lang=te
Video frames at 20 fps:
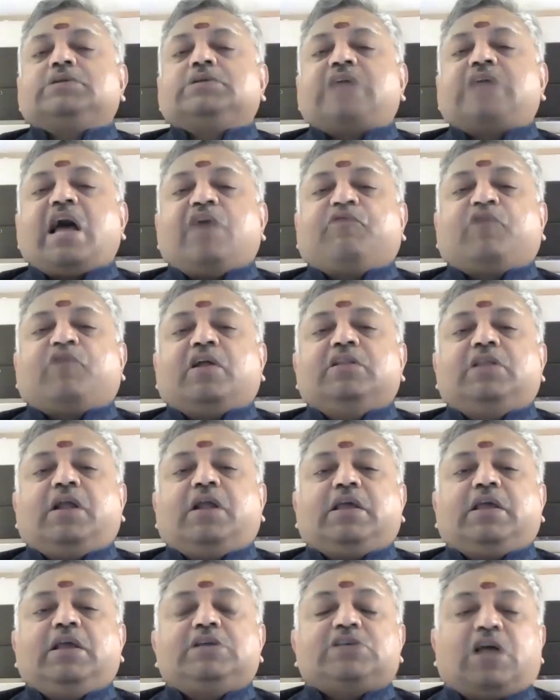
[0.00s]
స్టాఫ్
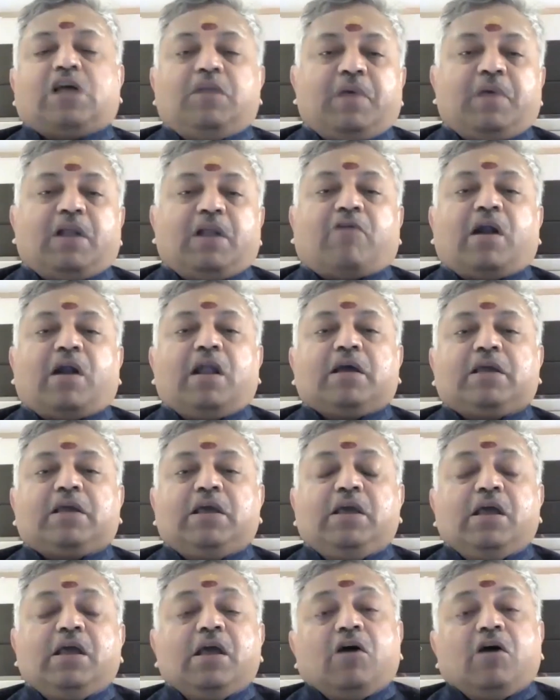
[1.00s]
అందరికీ చనిపోయిన వాళ్ళకి
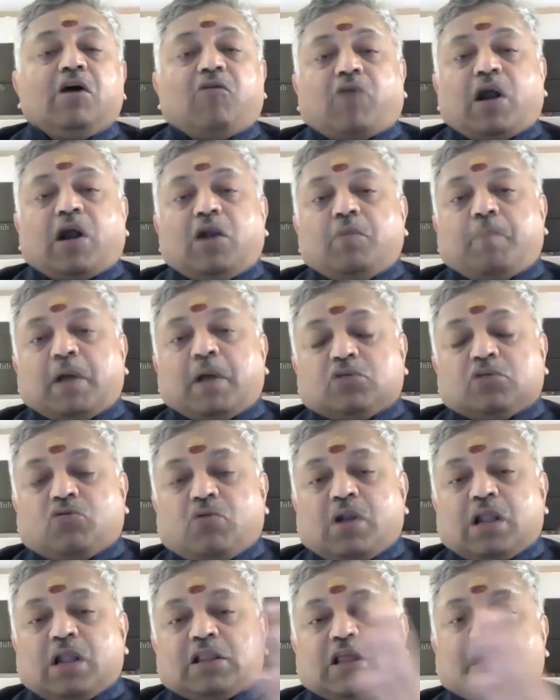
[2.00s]
వాళ్ళు
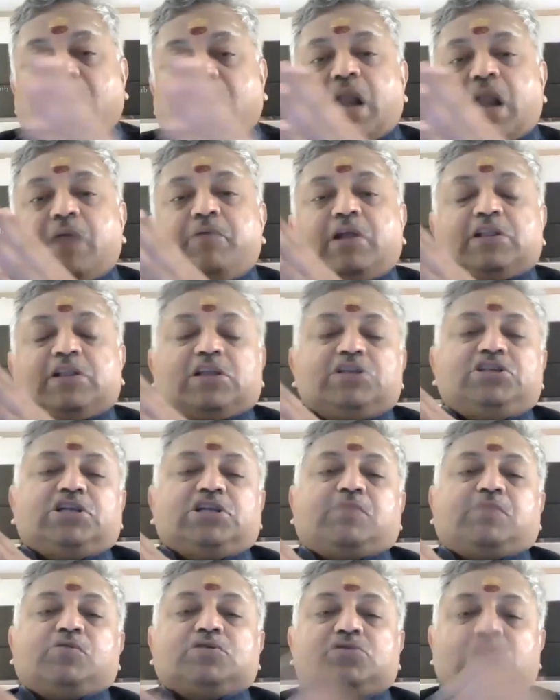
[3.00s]
బతికున్నంత కాలం ఎంత
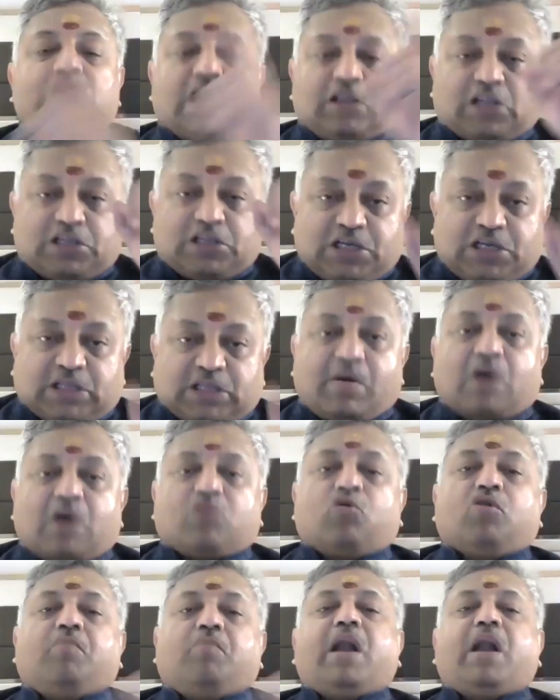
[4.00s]
జీతం వస్తుందో అంత జీతం ఆ
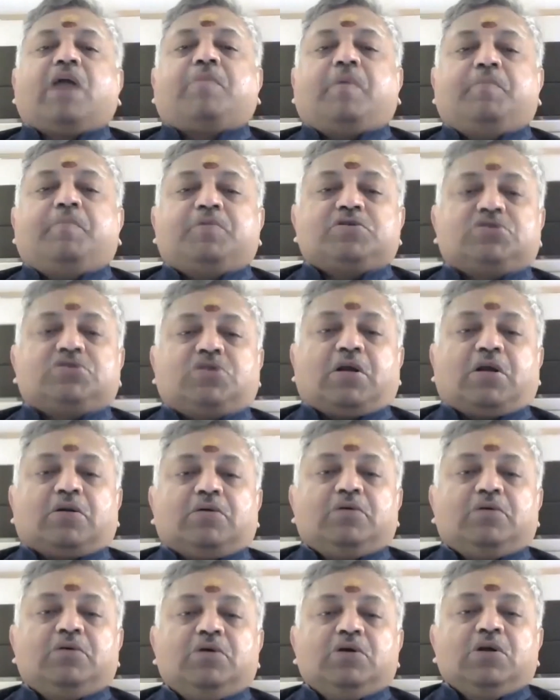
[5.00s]
కుటుంబాలకు పంపిస్తున్నారు
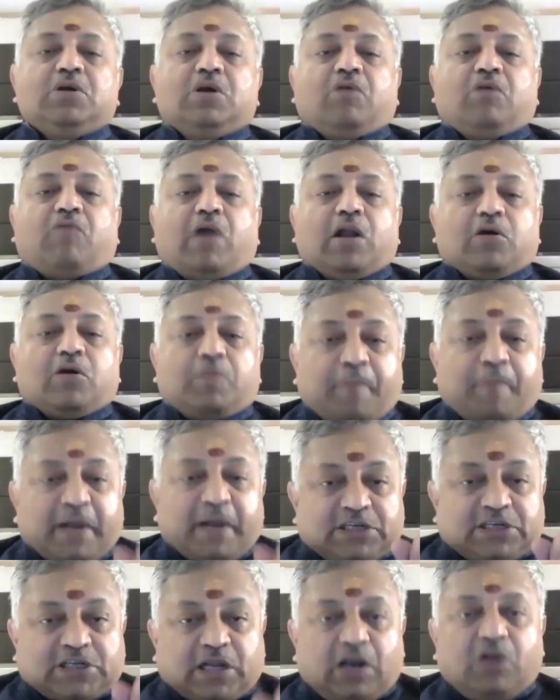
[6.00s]
వాళ్ళకు
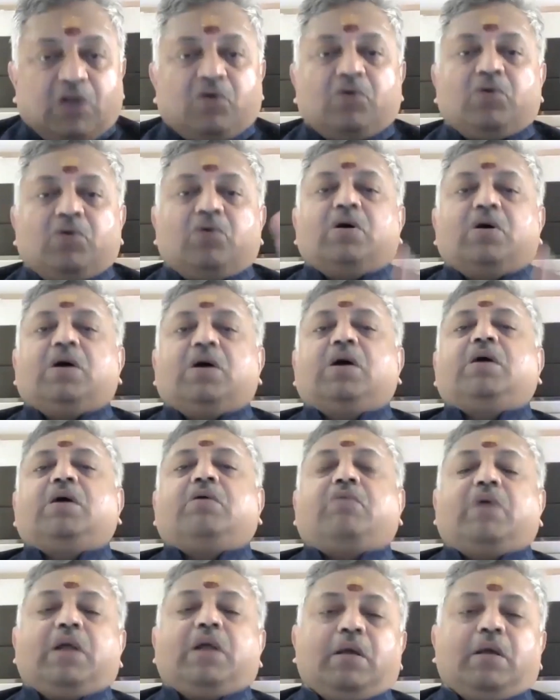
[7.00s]
పెన్షన్లు
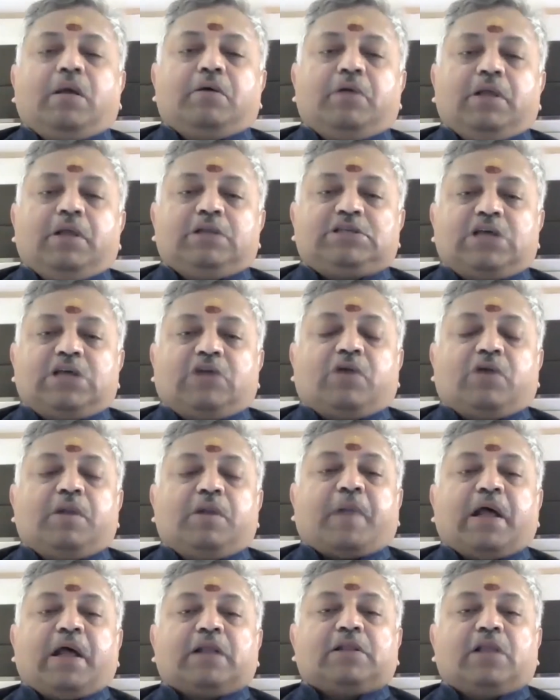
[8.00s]
ఇచ్చేటువంటి
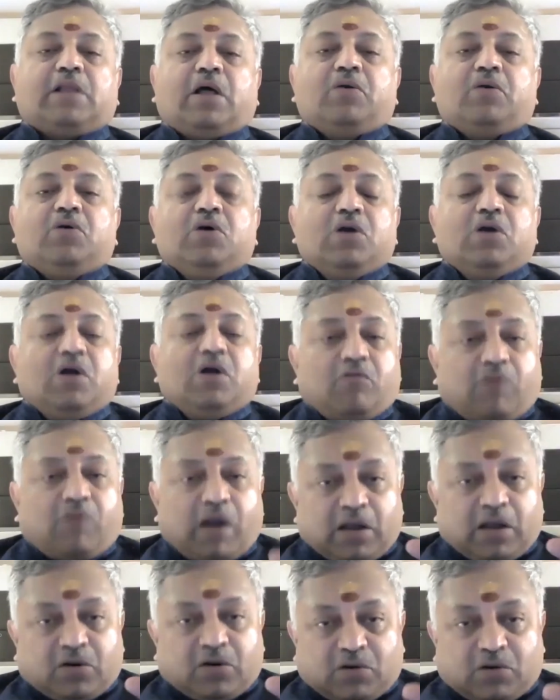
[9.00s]
ప్రయత్నాలు
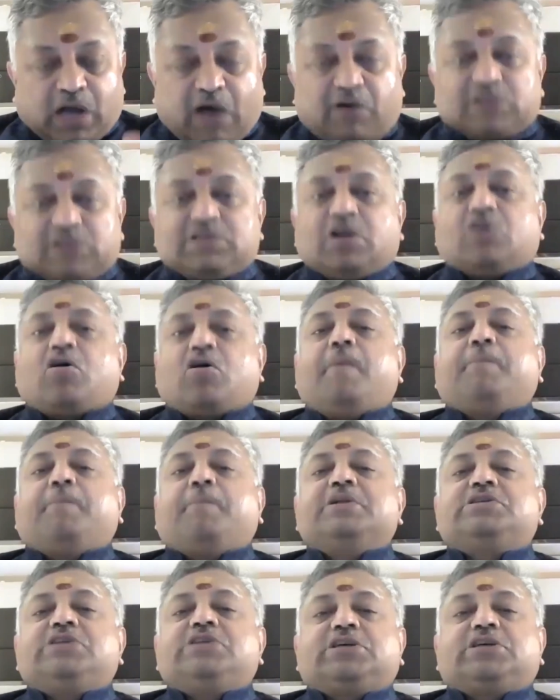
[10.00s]
వాళ్ళకు కావాల్సిన
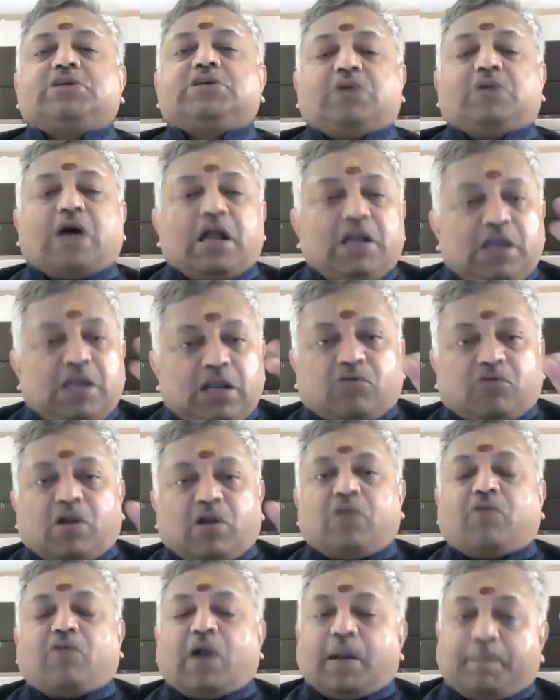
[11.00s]
కాంపన్సేషన్ అన్ని
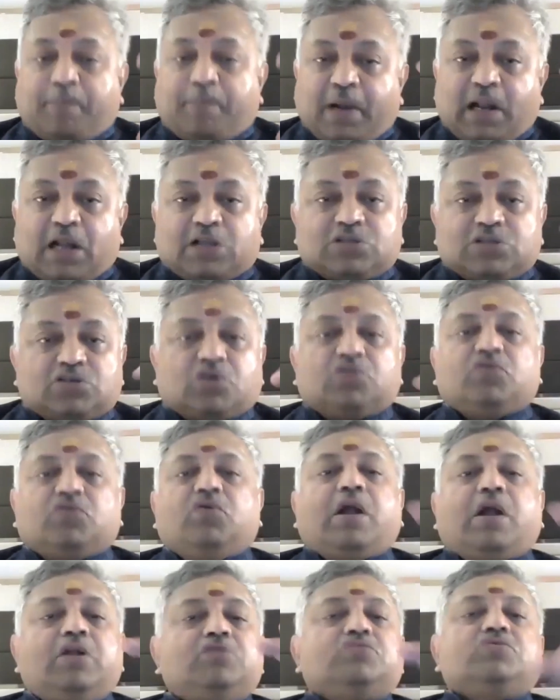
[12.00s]
కూడాను వాళ్ళ పిల్లల
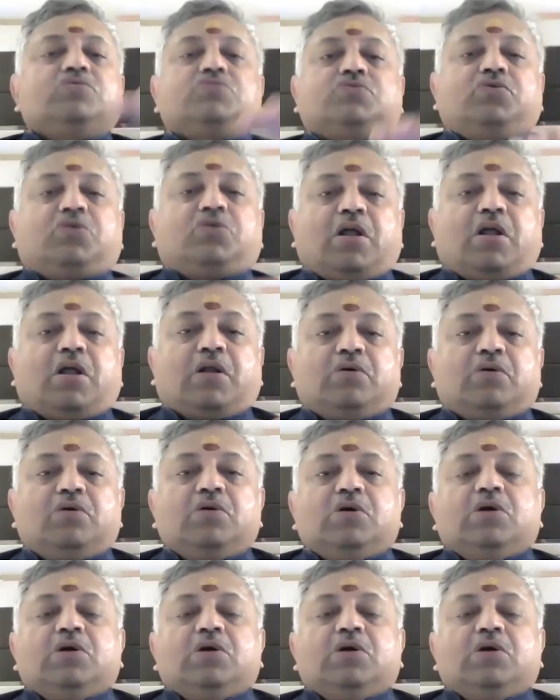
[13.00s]
చదువులు అన్ని చూసుకుంటున్నారు